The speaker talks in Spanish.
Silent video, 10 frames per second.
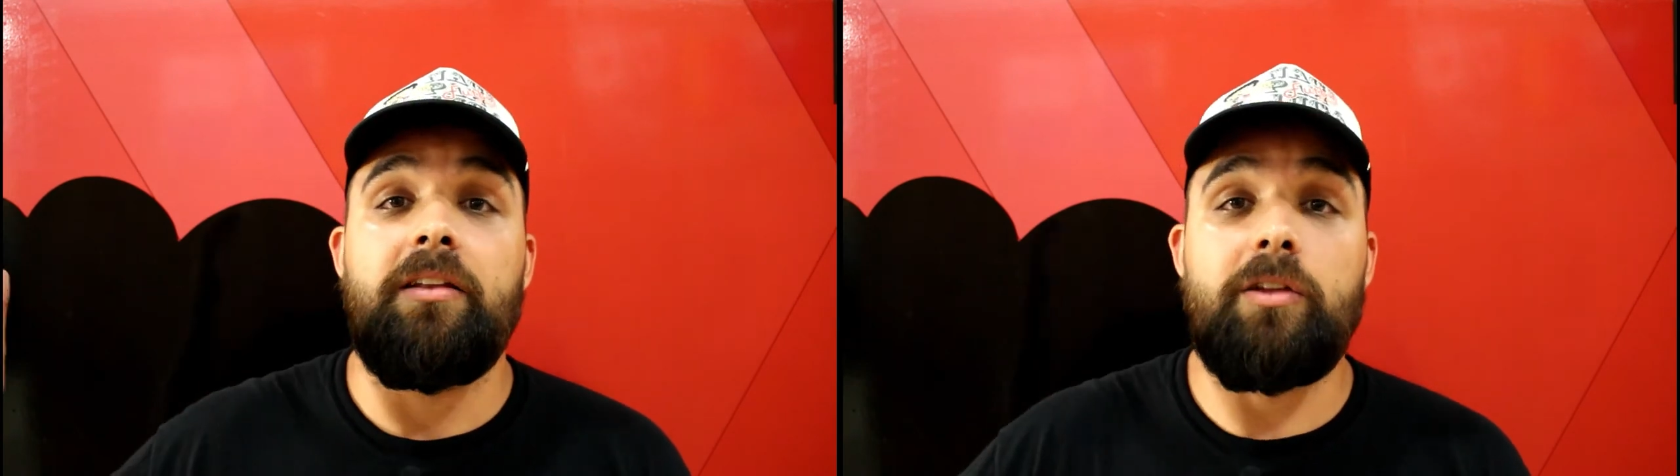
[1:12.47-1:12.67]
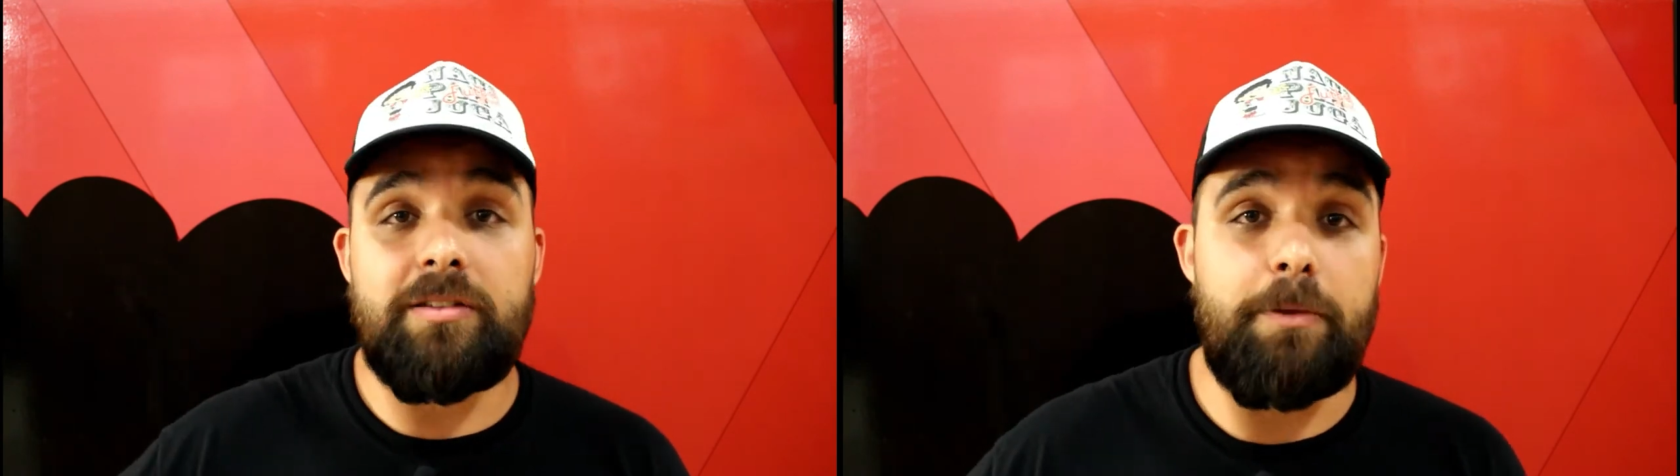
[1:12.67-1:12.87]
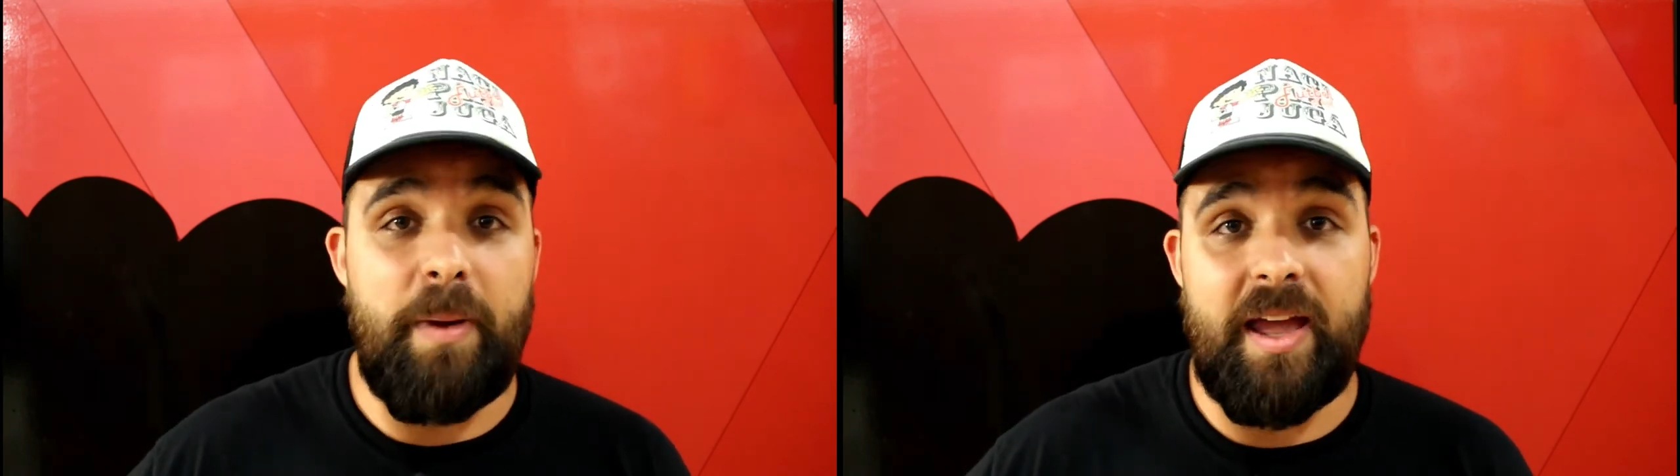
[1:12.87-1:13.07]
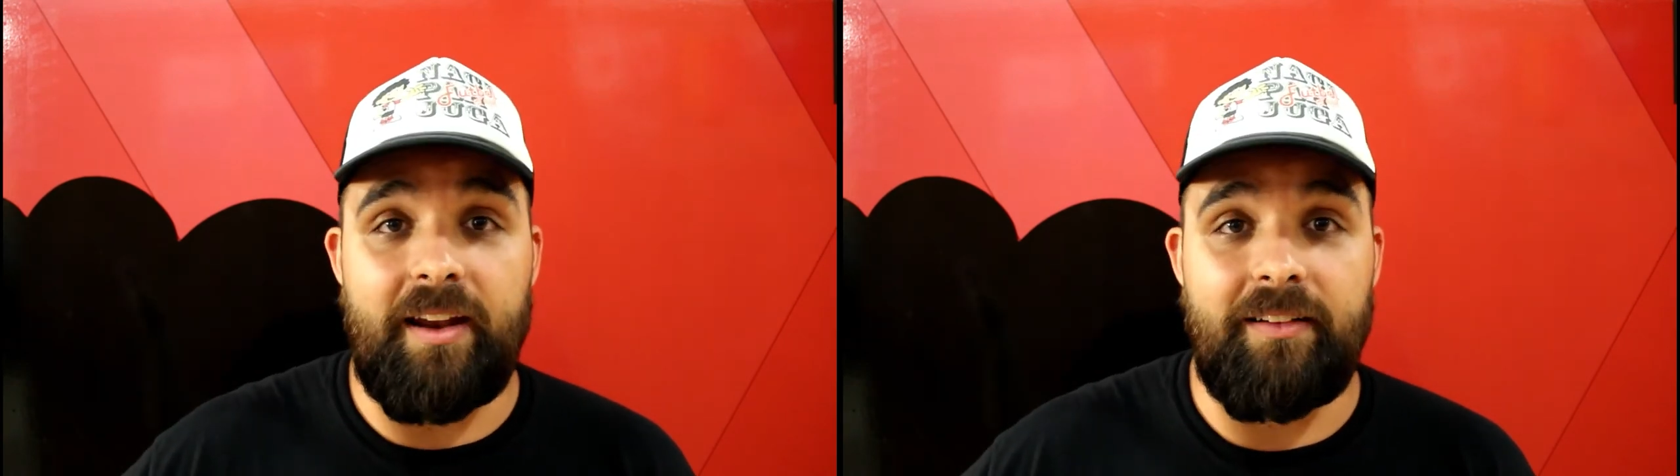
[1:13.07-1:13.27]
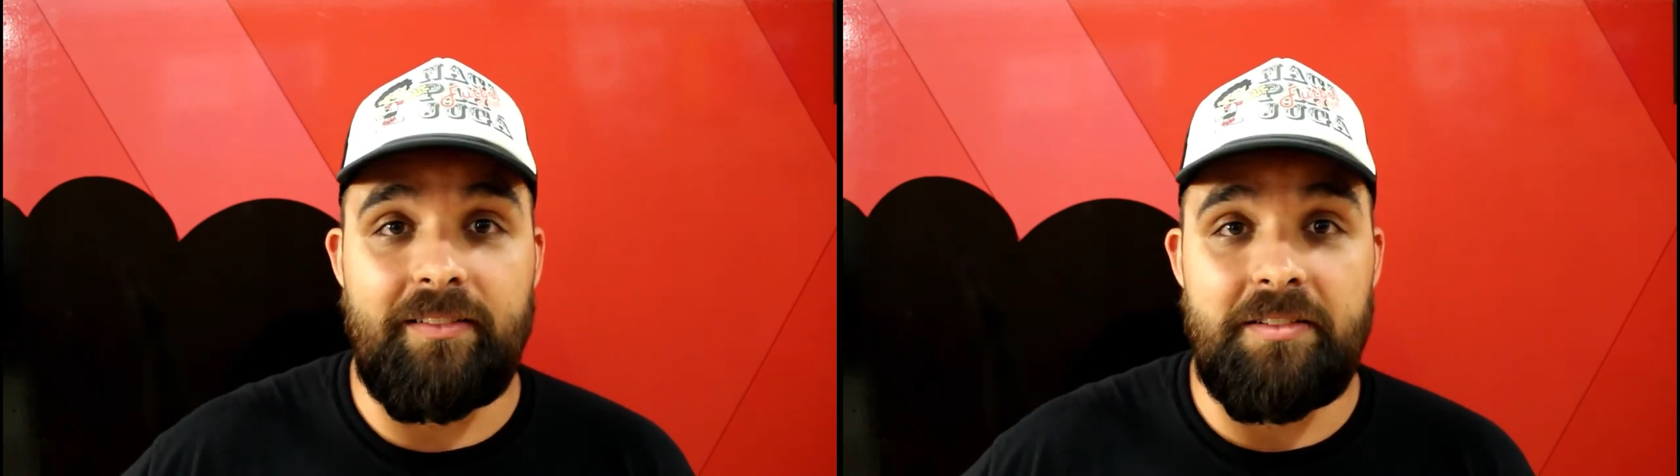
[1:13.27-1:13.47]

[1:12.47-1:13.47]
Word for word: no se esperen.